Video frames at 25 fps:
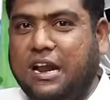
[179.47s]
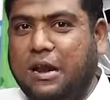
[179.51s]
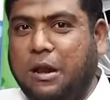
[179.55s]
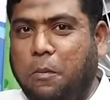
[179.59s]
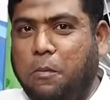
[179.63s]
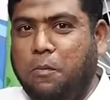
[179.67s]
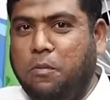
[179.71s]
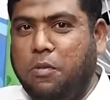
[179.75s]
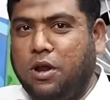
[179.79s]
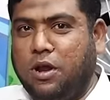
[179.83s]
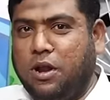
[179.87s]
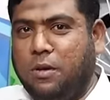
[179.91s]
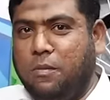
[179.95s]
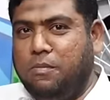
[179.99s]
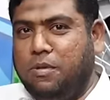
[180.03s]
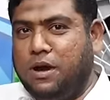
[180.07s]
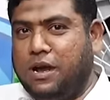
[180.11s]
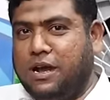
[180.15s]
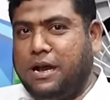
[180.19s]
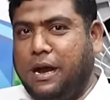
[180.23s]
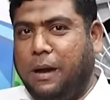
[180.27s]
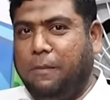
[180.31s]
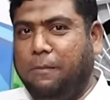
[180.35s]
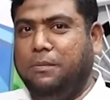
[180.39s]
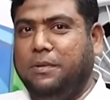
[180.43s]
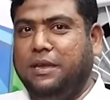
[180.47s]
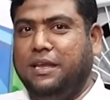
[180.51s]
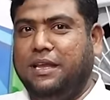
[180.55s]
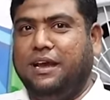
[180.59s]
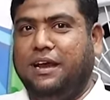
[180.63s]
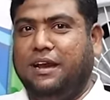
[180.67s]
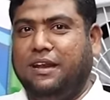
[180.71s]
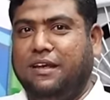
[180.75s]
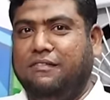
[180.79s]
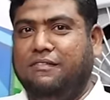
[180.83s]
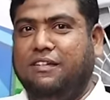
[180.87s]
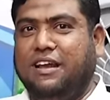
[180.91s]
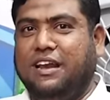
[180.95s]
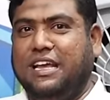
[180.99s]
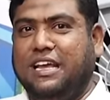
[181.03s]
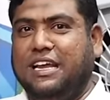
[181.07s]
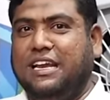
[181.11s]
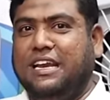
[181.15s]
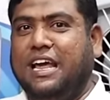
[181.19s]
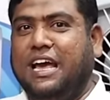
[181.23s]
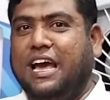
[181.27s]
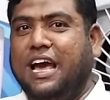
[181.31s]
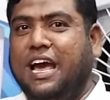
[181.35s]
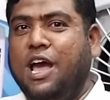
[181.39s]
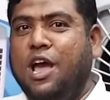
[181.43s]
ரொம்ப ரொம்ப கம்மியான
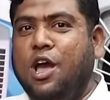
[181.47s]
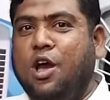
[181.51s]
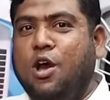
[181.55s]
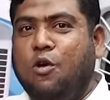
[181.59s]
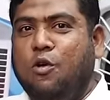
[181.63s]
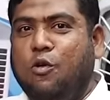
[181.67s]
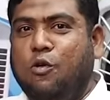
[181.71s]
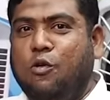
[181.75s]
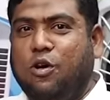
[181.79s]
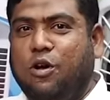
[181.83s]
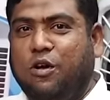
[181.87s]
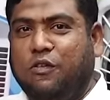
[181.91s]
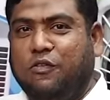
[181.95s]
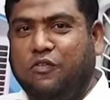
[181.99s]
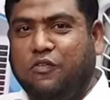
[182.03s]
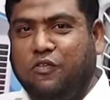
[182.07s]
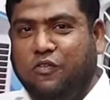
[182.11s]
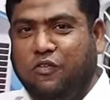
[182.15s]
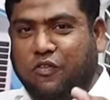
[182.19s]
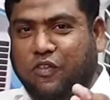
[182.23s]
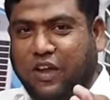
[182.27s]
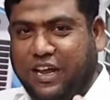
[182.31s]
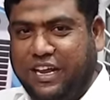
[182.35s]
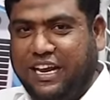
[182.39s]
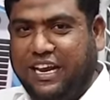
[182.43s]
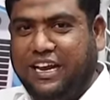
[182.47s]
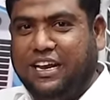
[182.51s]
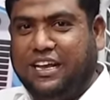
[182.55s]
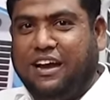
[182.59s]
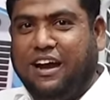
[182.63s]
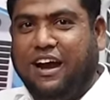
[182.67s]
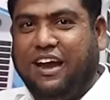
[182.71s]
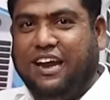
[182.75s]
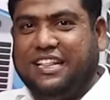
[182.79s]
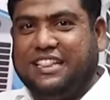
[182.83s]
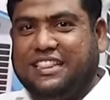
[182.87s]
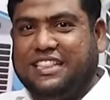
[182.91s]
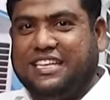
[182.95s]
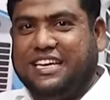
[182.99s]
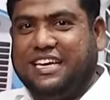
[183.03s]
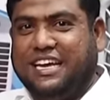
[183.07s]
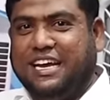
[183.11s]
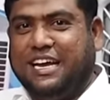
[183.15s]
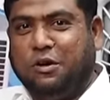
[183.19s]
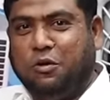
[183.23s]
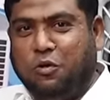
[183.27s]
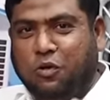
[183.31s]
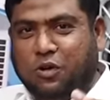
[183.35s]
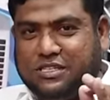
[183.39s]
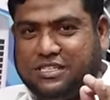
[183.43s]
விலையில உங்க வெயில்
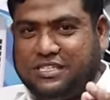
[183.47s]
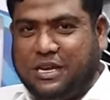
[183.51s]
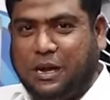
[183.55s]
காலத்துக்கு உங்க